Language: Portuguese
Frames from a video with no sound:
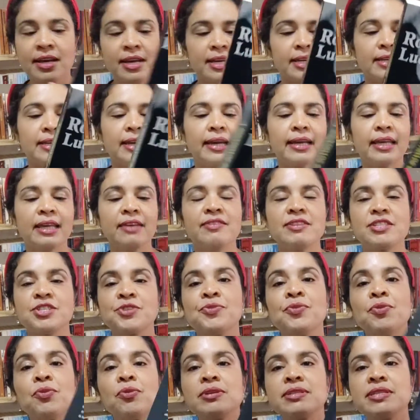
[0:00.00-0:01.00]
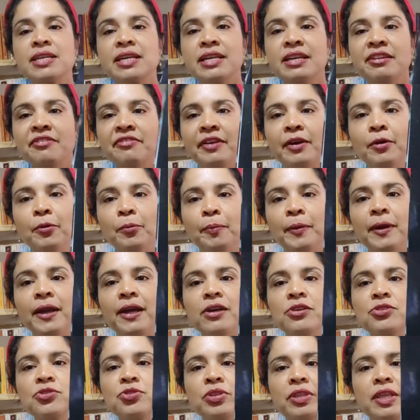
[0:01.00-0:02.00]
E aqui vocês vão conseguir ver o
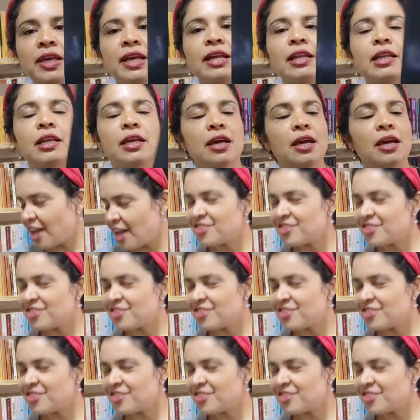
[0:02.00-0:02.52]
preço dele.